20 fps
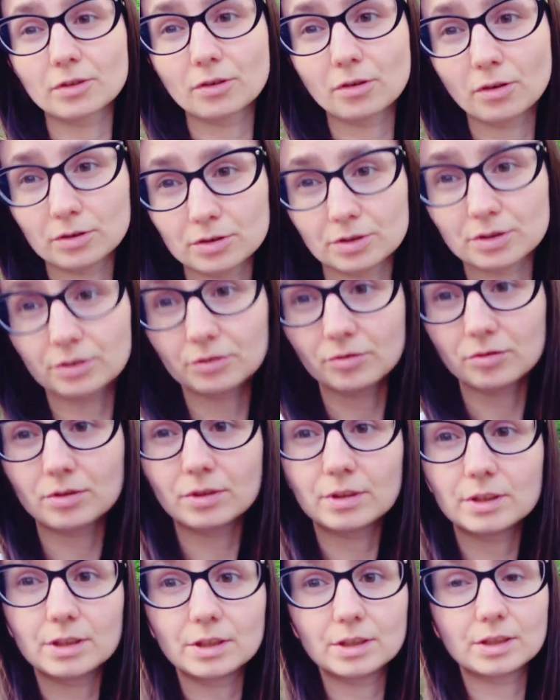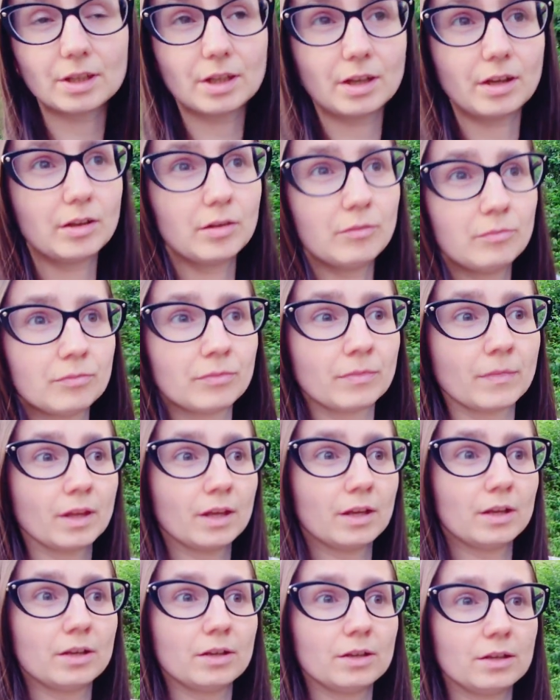Kończę już na dzisiaj.
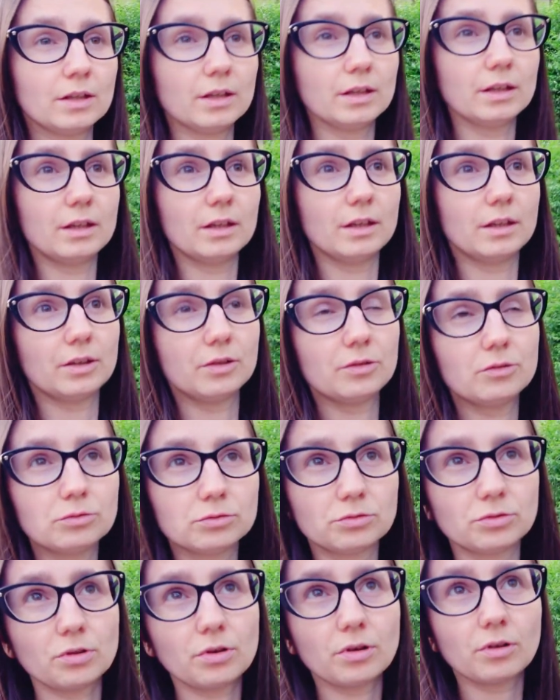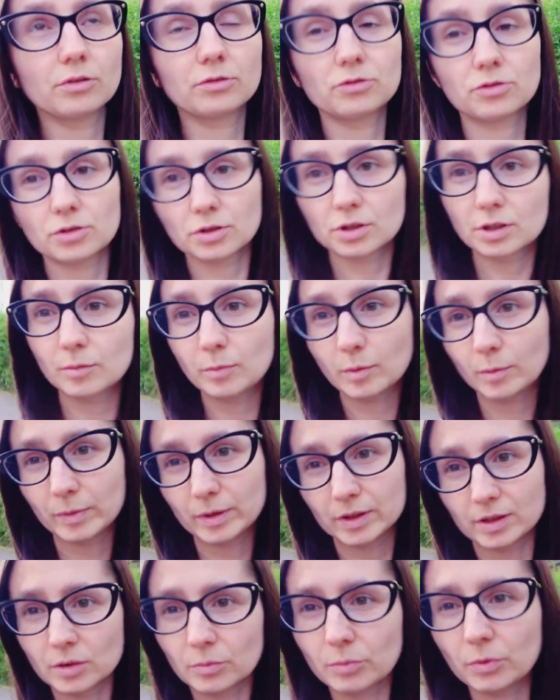Y, jutro już chyba
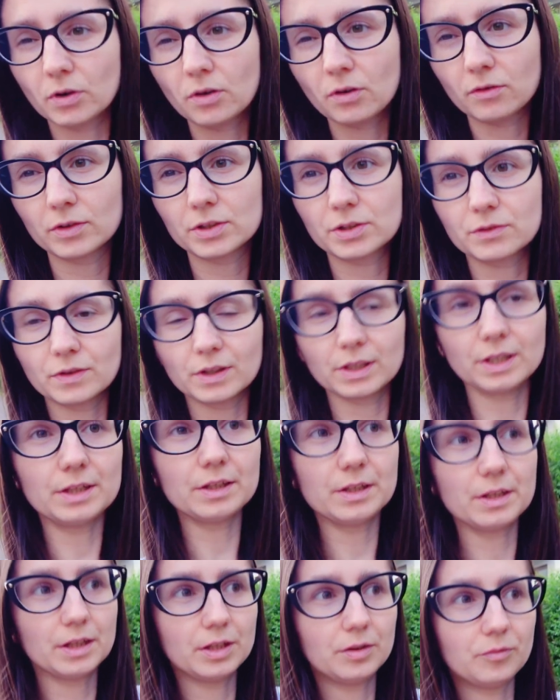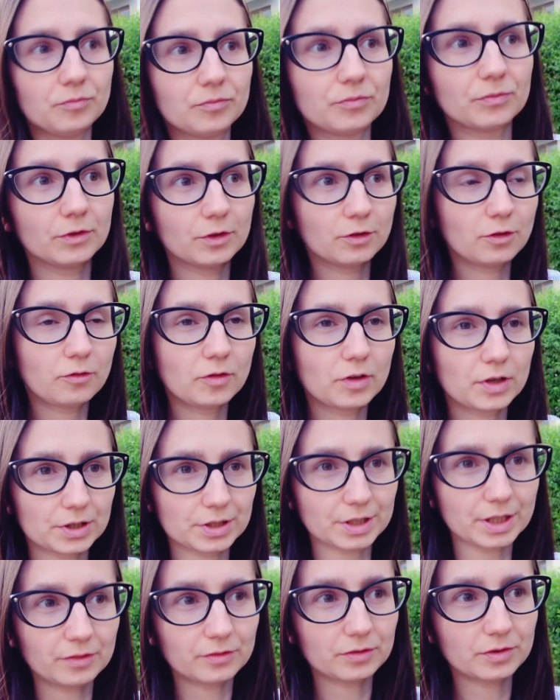będę pakować walizki do
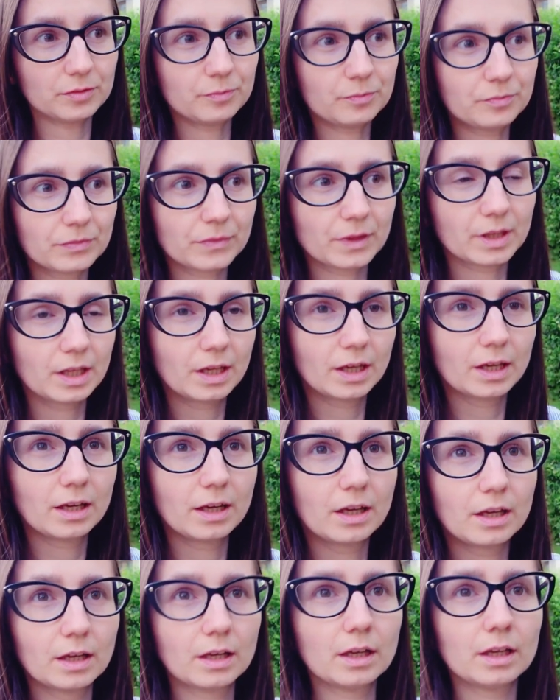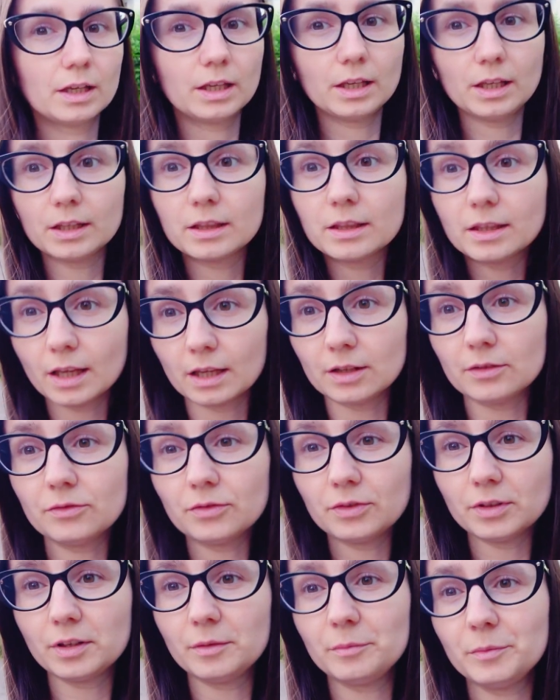Warszawy. I ten
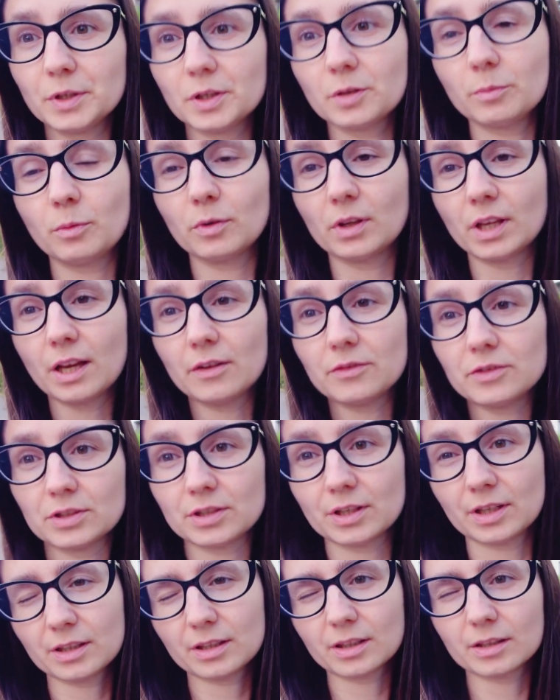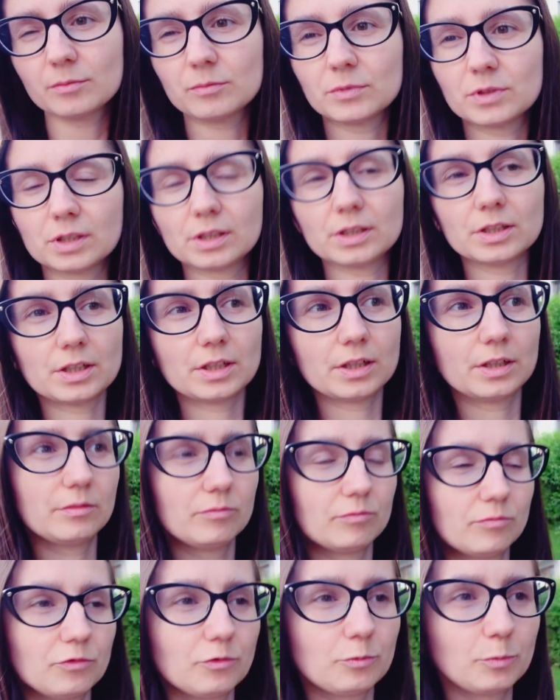filmik pojawi się, ja tak myślę, że
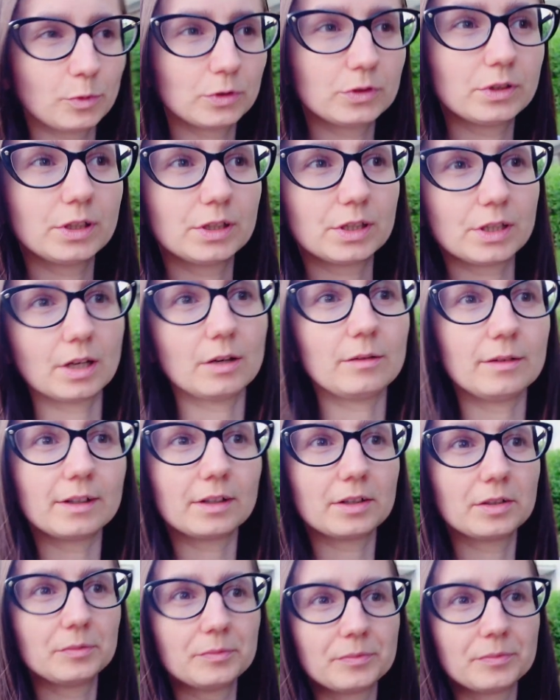w poniedziałek.